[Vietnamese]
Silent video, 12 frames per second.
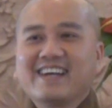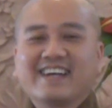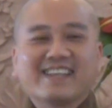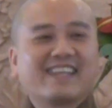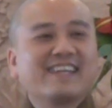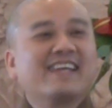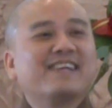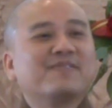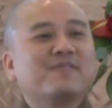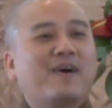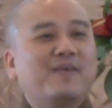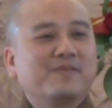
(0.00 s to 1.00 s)
người ta
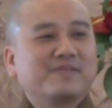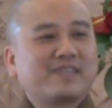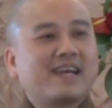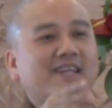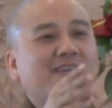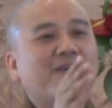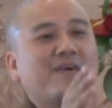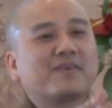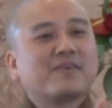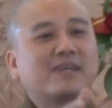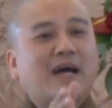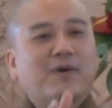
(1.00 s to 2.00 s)
điên vòng ta
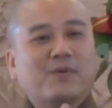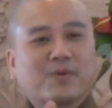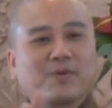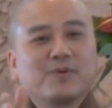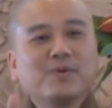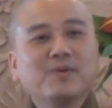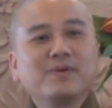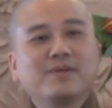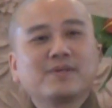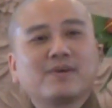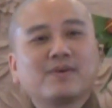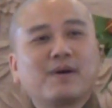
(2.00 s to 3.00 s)
nói có đầu có
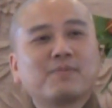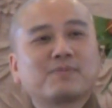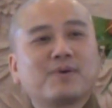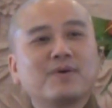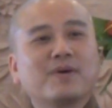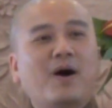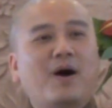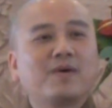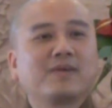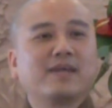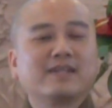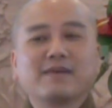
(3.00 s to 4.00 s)
đuôi có gốc có
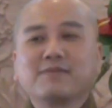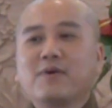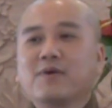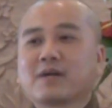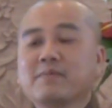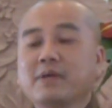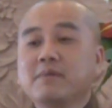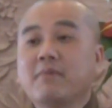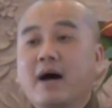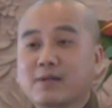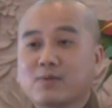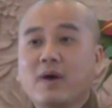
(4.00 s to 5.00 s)
ngọn gì ta vô cái mình nói mệt